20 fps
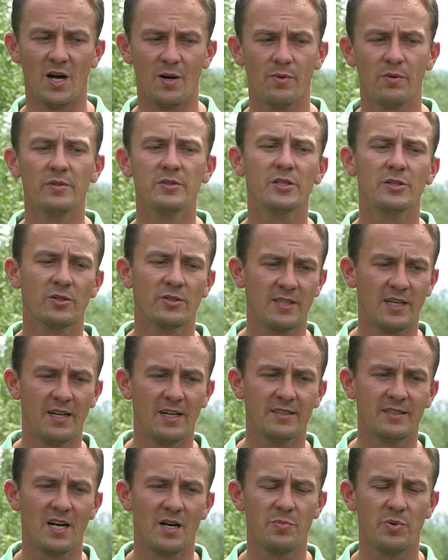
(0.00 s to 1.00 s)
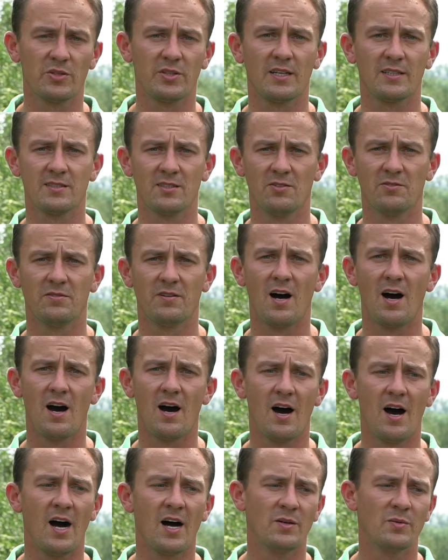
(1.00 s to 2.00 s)
Albo będzie to saletra
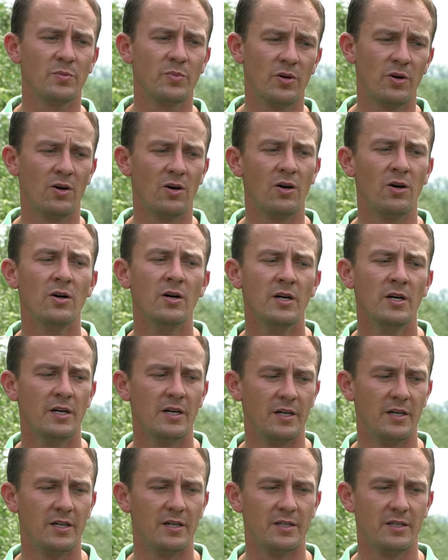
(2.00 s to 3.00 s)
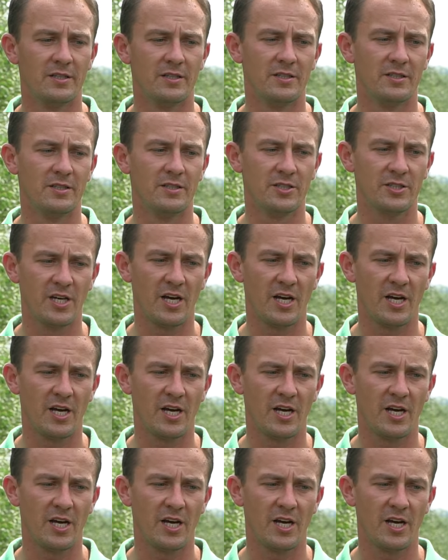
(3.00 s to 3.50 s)
potasowa, albo e,